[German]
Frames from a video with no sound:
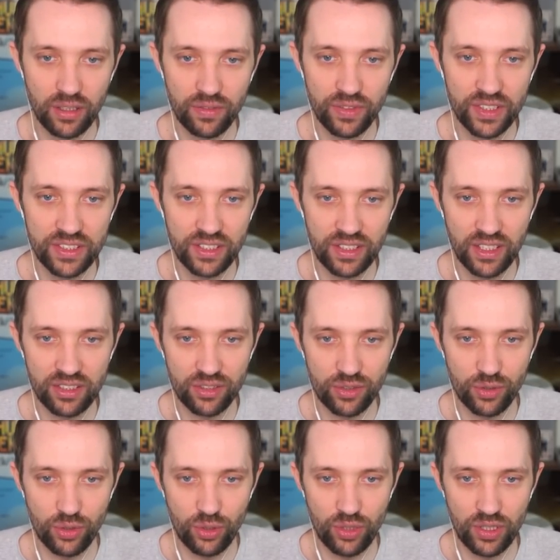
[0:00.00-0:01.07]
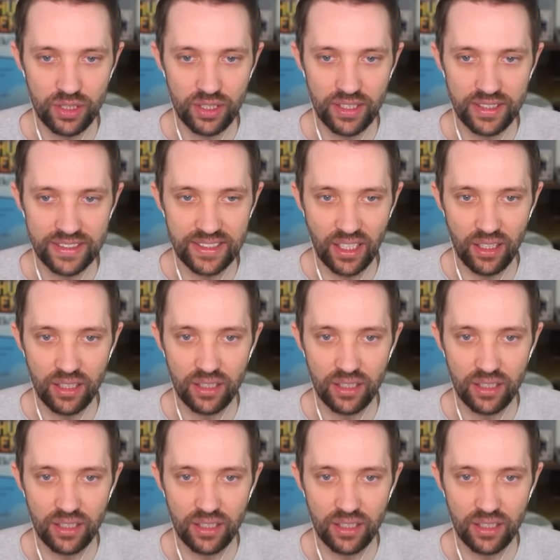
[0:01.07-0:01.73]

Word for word: Wie sich das gehört. So.